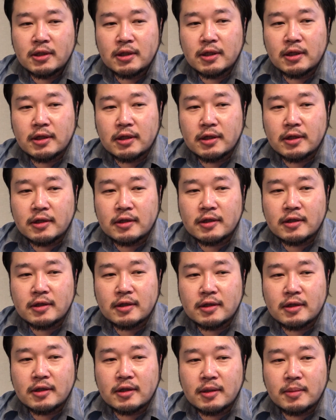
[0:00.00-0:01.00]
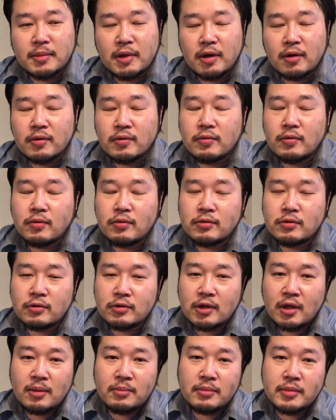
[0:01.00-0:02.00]
えーまあ、この
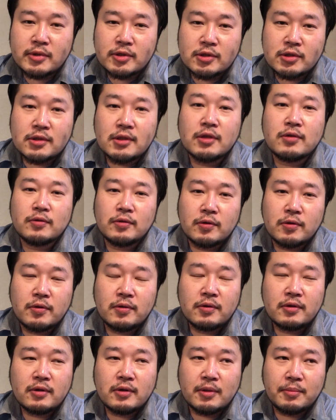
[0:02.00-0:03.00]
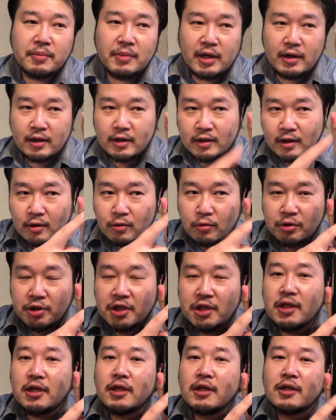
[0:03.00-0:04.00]
端末での、まあ、結構
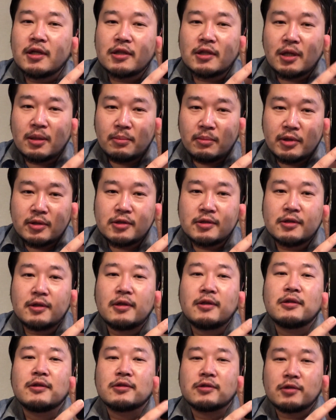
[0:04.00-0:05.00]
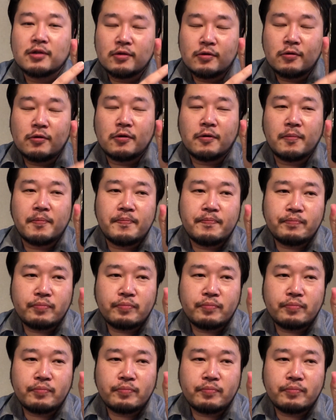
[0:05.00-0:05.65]
非力な端末なんですけど、